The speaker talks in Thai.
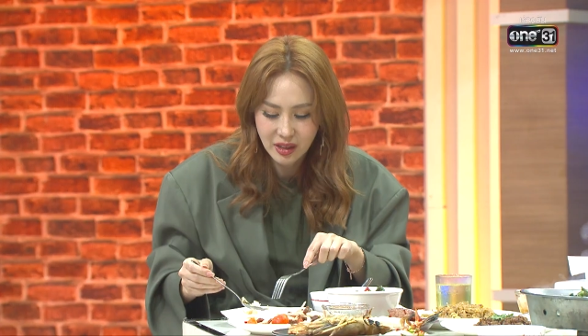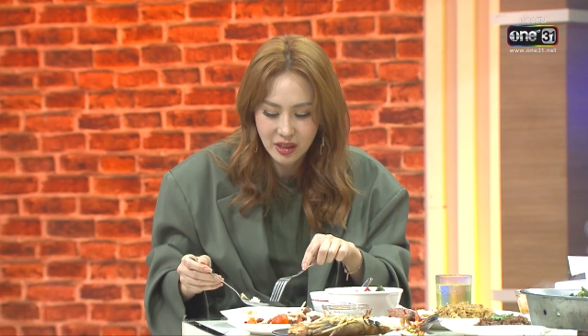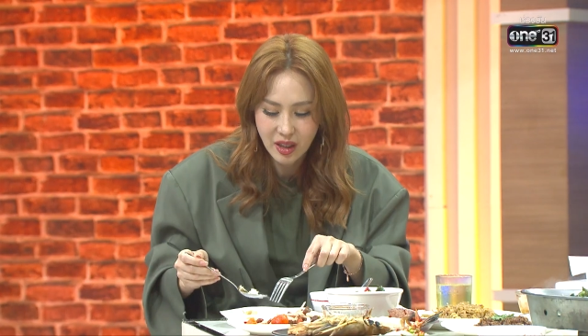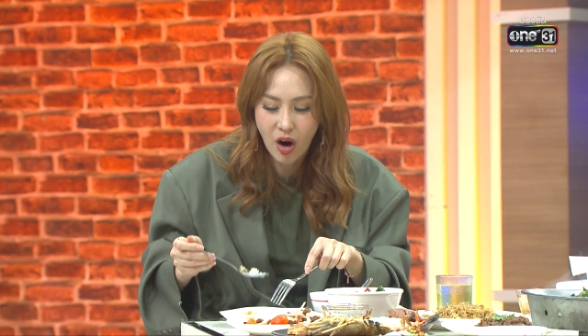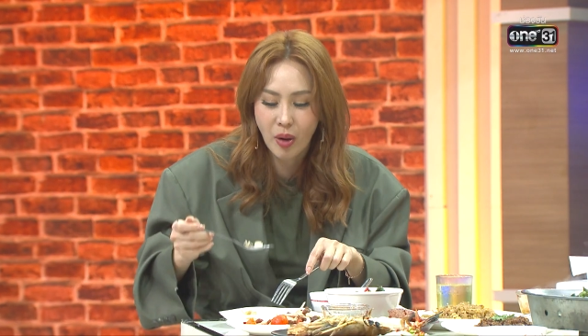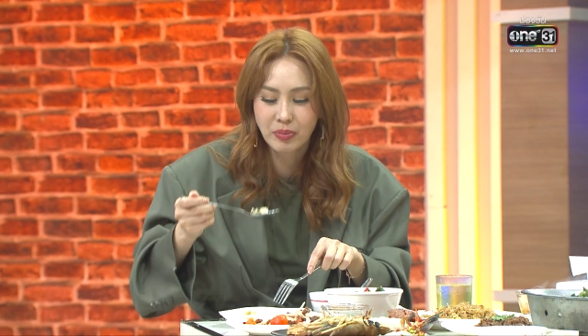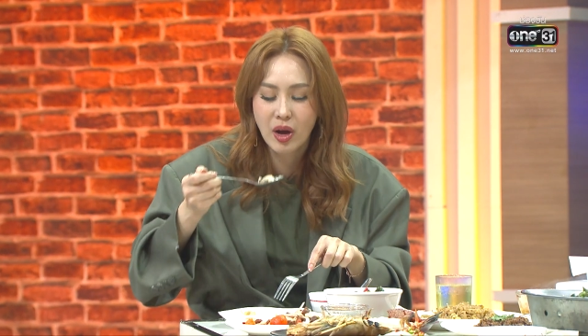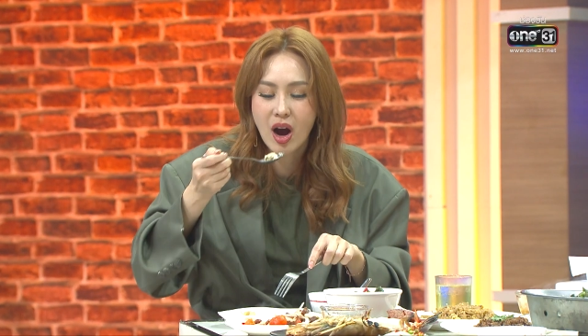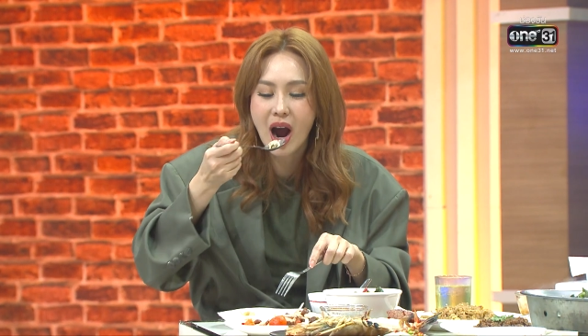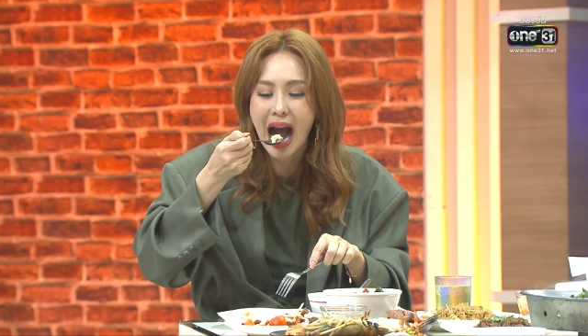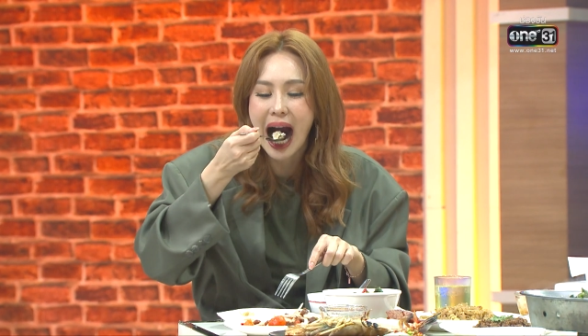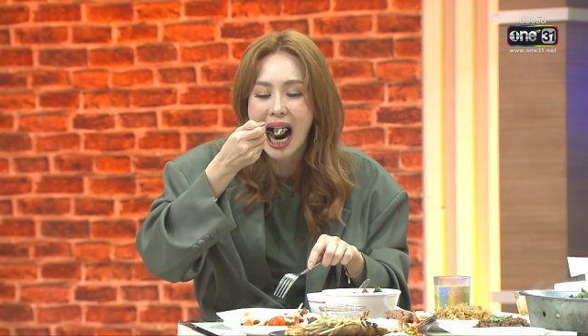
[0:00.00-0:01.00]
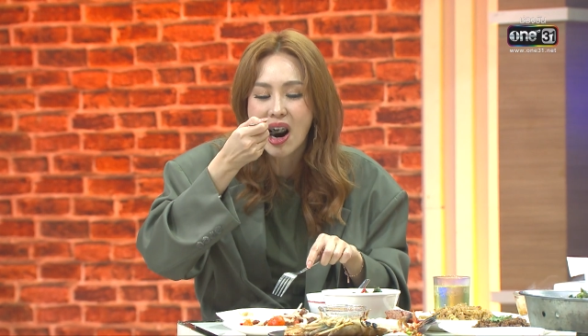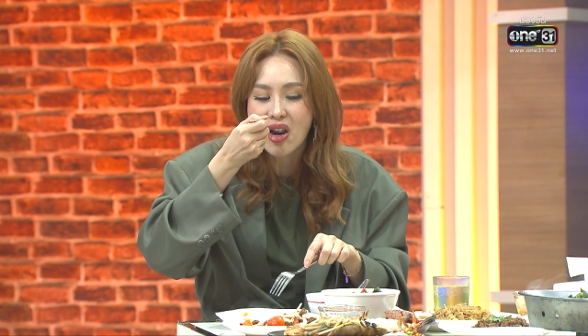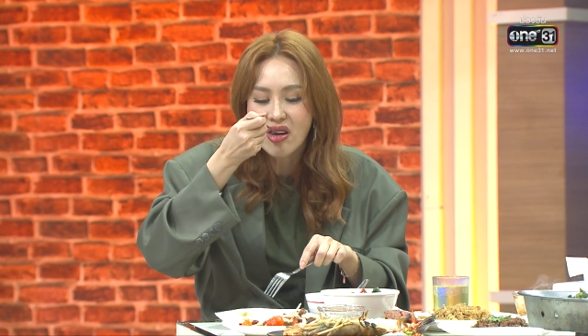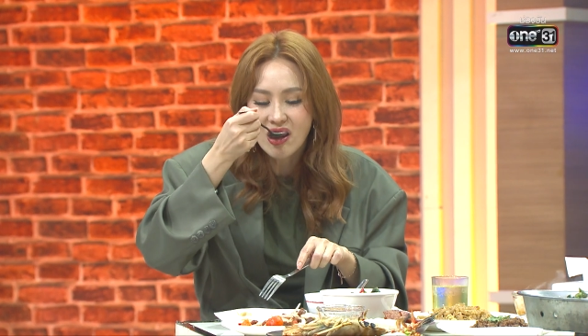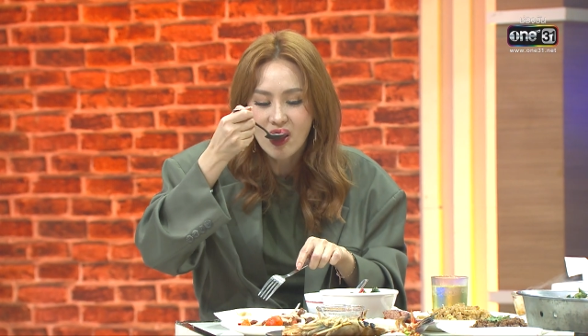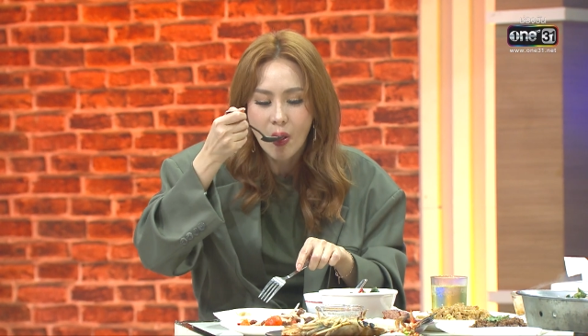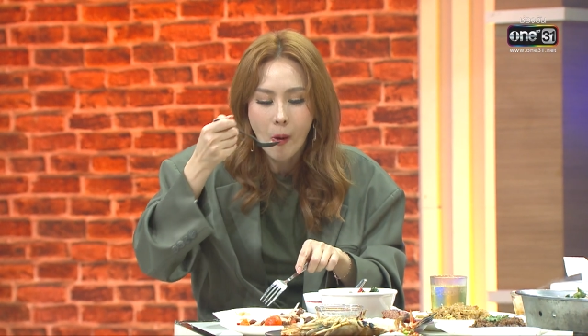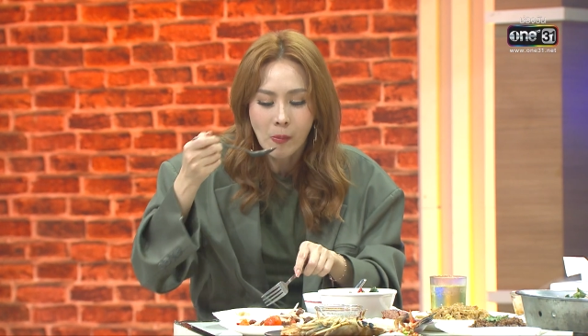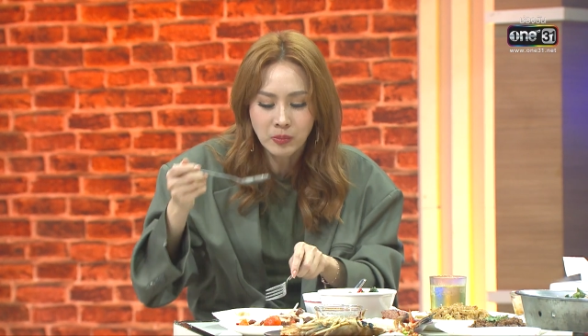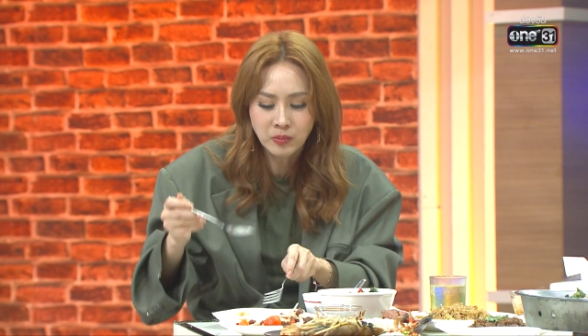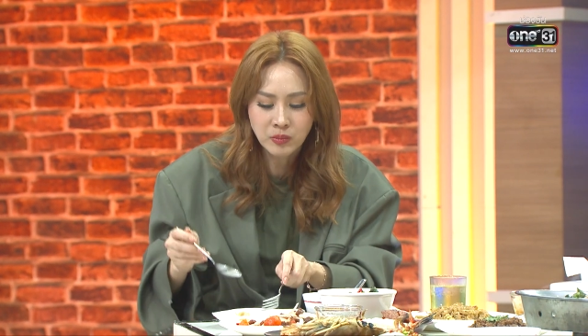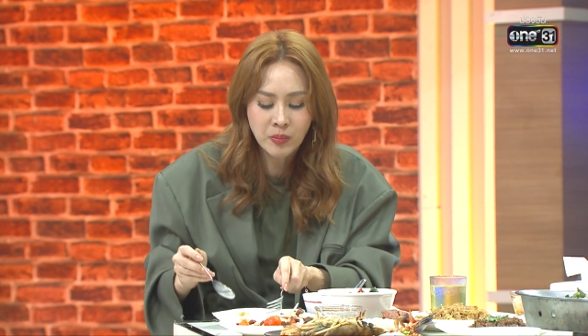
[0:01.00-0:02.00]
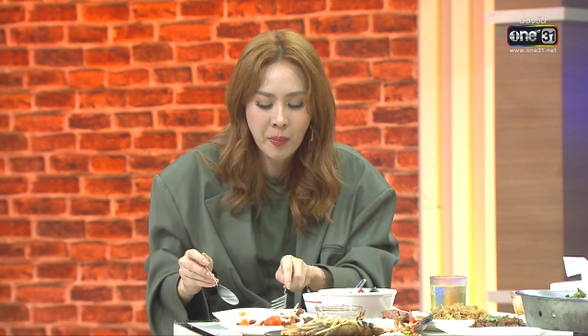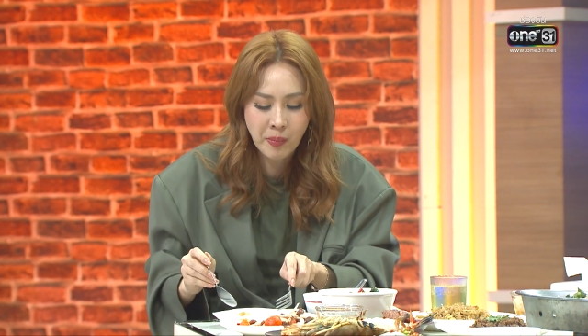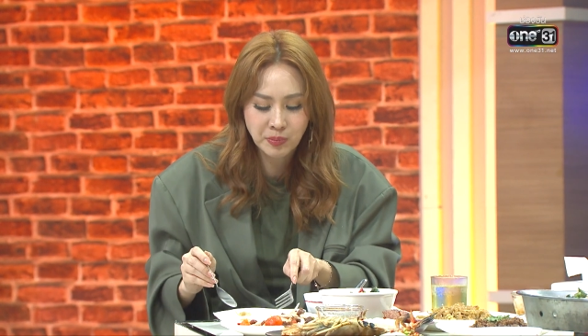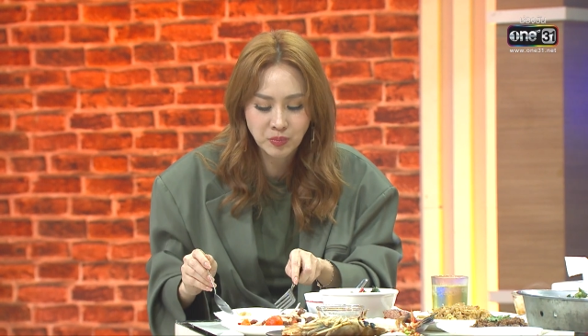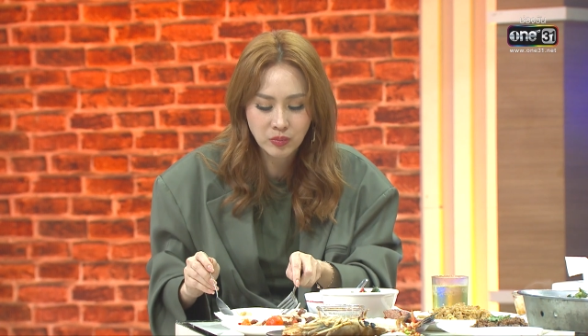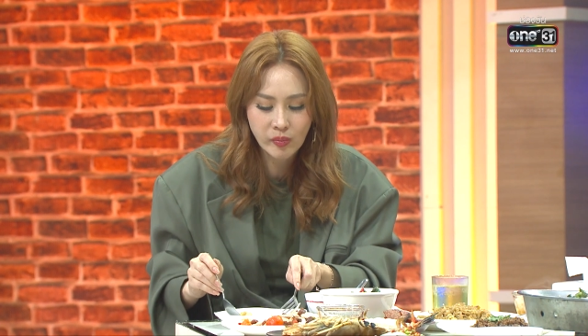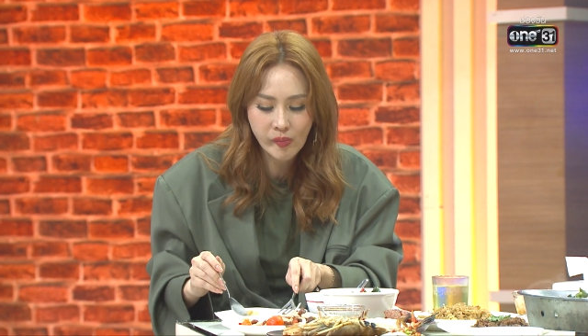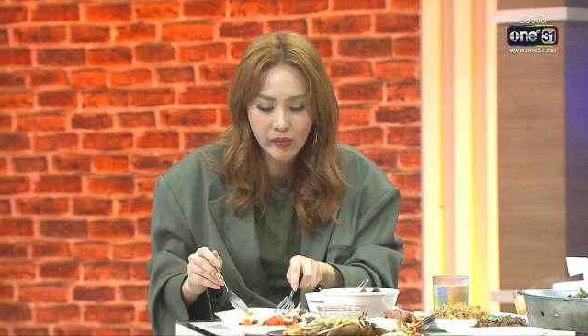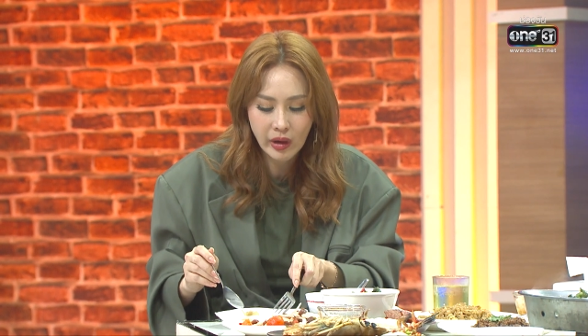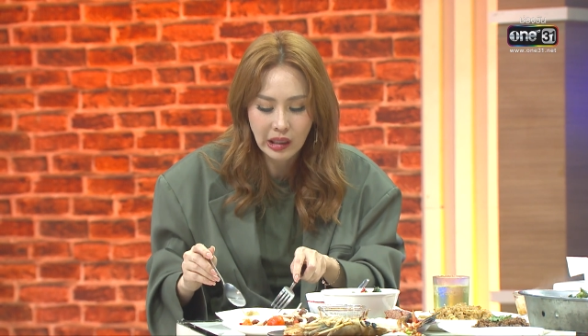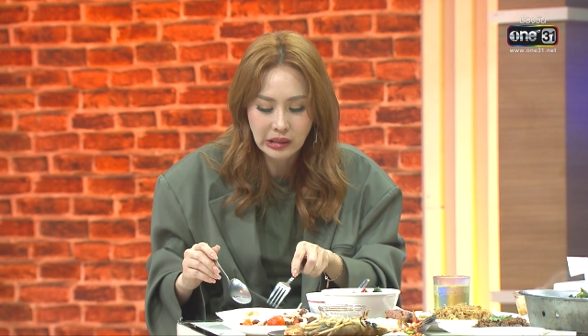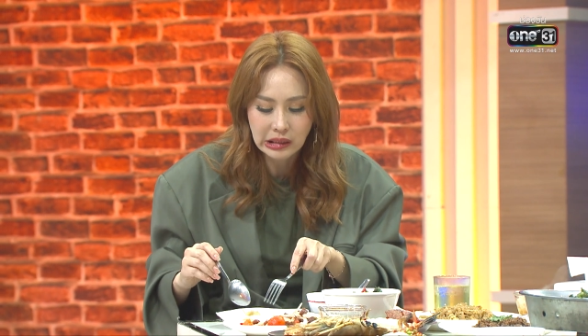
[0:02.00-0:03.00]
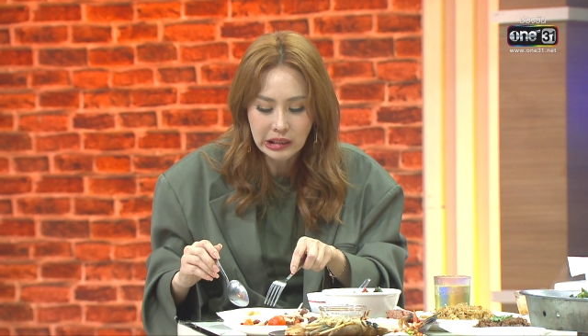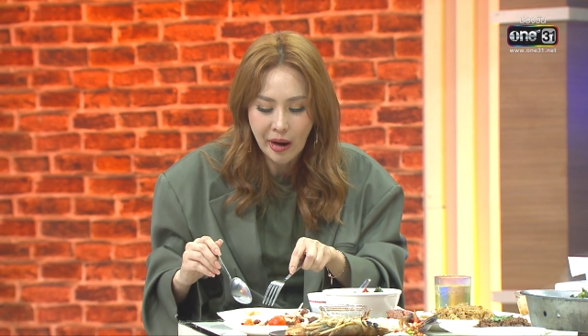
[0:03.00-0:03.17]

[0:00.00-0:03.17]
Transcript: หอมเนาะมันก็จัดเต็มมากเลย